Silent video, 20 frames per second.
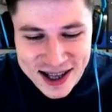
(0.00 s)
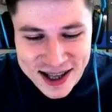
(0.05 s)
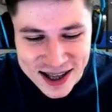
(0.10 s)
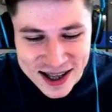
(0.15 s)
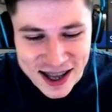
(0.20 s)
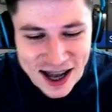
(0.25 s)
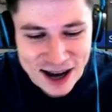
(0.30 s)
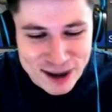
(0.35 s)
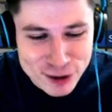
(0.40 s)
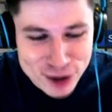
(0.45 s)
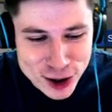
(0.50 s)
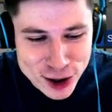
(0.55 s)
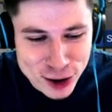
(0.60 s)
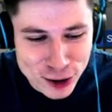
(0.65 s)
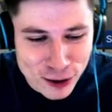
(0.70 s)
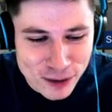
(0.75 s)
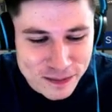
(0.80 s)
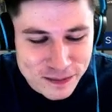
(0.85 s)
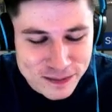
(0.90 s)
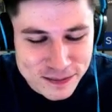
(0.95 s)
так, ну чё?
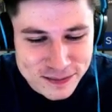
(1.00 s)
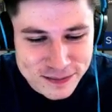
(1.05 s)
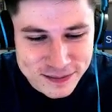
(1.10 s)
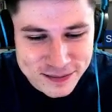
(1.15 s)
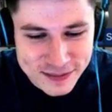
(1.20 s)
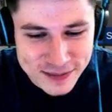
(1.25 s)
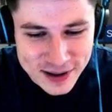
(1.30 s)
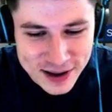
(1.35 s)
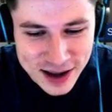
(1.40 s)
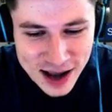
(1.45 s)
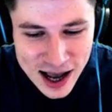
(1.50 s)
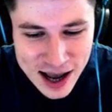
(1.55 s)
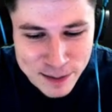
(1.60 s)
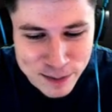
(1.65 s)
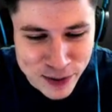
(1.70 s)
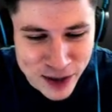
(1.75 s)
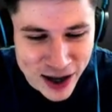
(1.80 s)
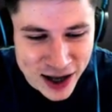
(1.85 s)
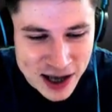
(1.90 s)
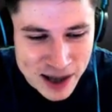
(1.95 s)
Давай опять же,
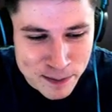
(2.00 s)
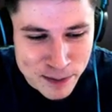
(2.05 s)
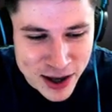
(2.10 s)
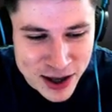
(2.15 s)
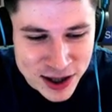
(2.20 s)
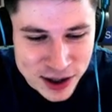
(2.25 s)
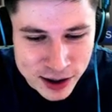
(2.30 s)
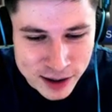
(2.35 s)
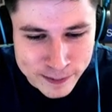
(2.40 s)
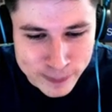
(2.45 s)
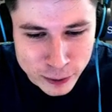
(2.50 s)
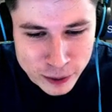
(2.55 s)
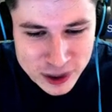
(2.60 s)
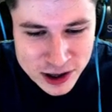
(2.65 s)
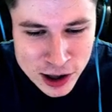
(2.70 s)
Опять, опять делаем буст на